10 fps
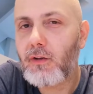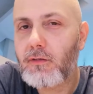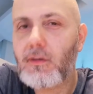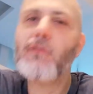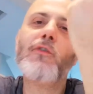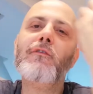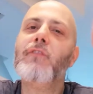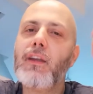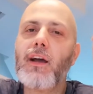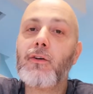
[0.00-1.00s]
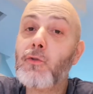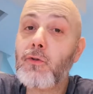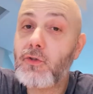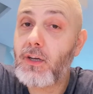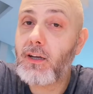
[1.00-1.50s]
Dotti, non ve ne
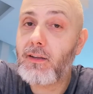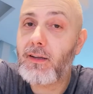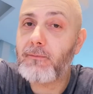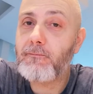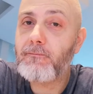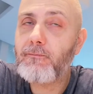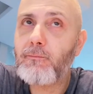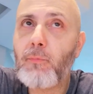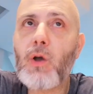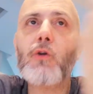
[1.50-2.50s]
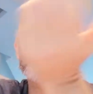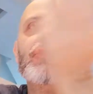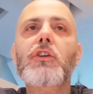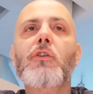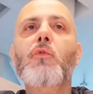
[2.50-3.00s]
accorgete. Poi con
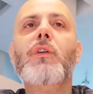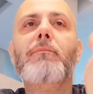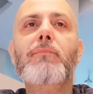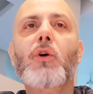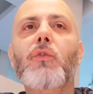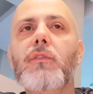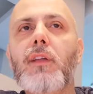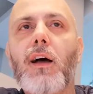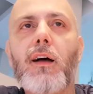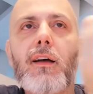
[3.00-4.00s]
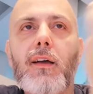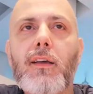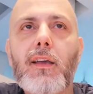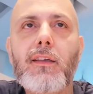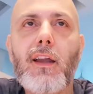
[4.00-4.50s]
vicino una bionda, eh,
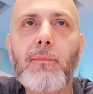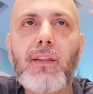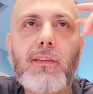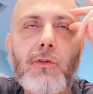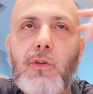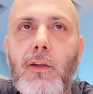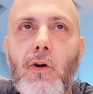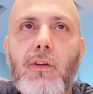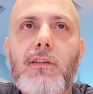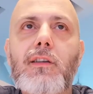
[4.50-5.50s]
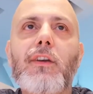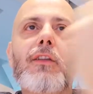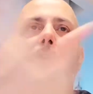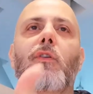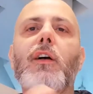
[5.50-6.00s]
che chiaramente poi gli occhi si
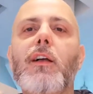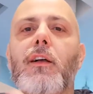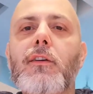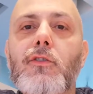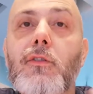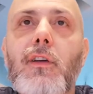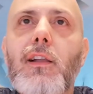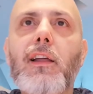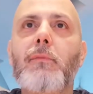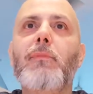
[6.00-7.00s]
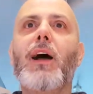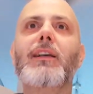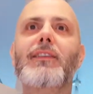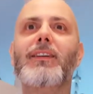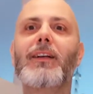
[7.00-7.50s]
vedono, so dei Larry
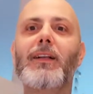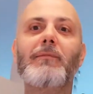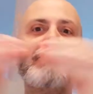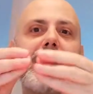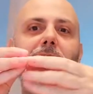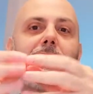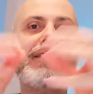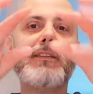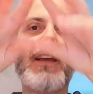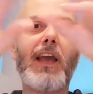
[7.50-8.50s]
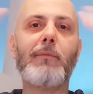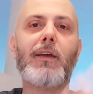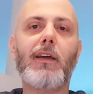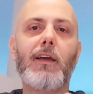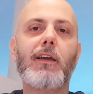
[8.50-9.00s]
Blasi, messi
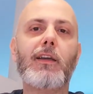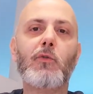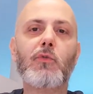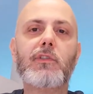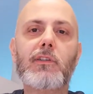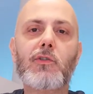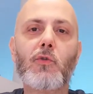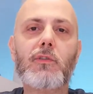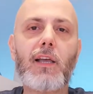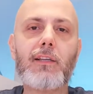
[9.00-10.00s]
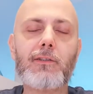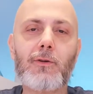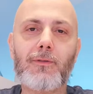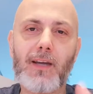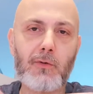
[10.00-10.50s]
insieme in uno stesso
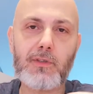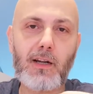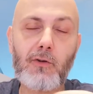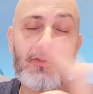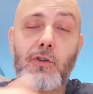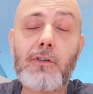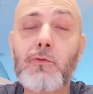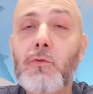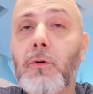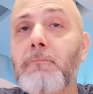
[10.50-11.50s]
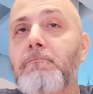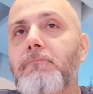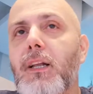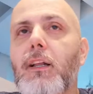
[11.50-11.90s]
contesto e non se ne accorge nessuno.